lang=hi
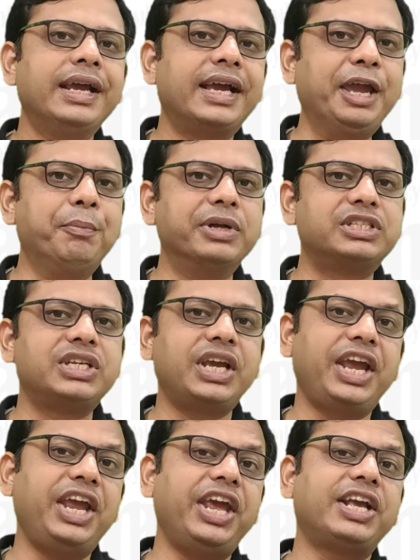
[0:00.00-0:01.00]
कई बच्चे
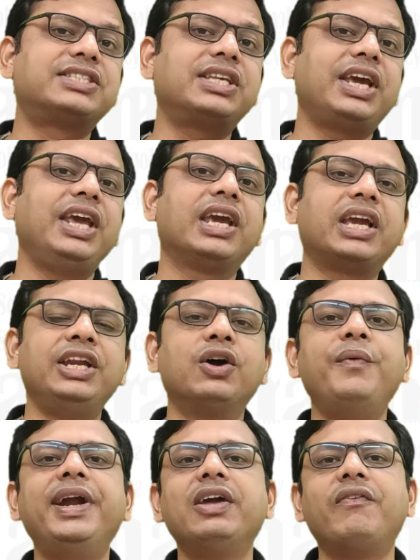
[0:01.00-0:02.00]
एक से एक
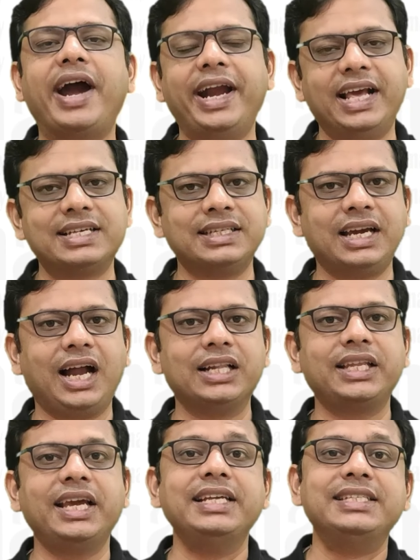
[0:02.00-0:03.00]
इनोवेटिव आइडियाज
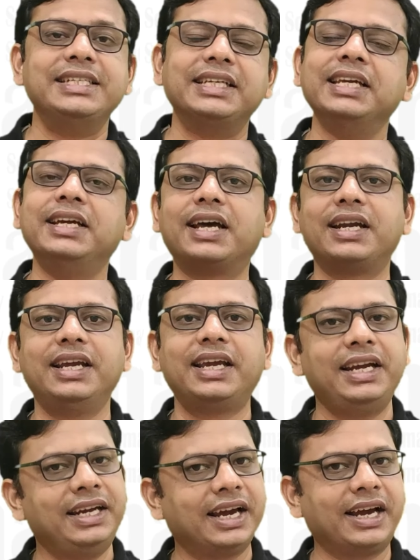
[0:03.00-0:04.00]
निकालते हैं चीटिंग करने
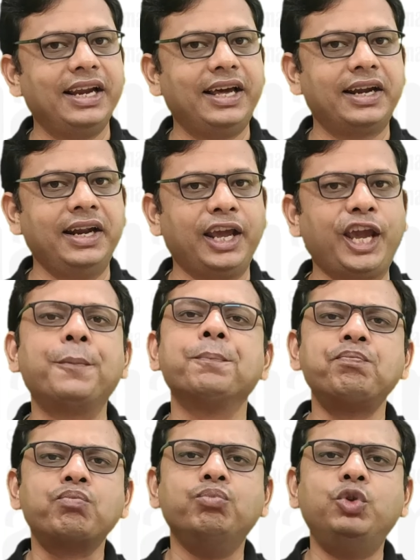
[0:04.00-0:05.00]
के नकल करने के
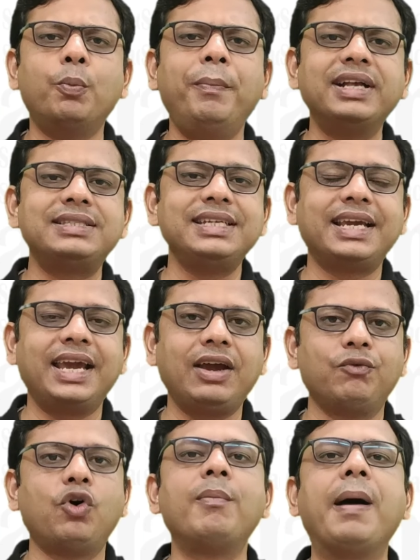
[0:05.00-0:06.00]
जो बेसिक हैं
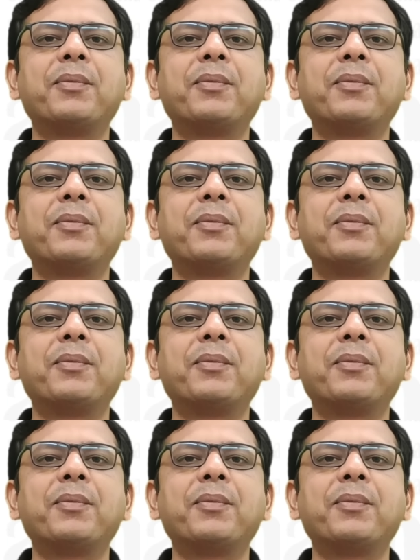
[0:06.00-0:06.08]
वो मैं